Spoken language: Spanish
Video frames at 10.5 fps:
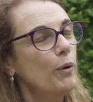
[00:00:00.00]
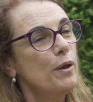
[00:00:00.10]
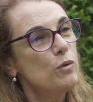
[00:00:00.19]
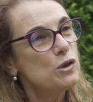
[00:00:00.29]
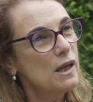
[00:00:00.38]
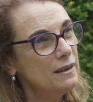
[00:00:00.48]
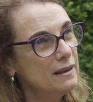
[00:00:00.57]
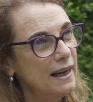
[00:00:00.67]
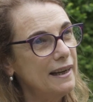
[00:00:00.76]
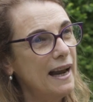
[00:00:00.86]
podemos
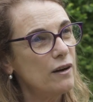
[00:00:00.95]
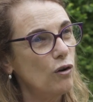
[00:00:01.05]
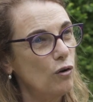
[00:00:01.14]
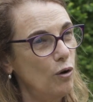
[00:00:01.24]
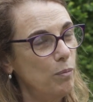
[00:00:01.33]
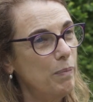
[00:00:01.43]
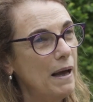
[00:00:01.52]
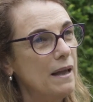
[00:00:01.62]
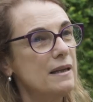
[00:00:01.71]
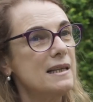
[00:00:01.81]
entrenar con los
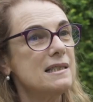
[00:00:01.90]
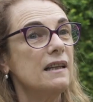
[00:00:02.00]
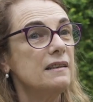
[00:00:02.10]
padres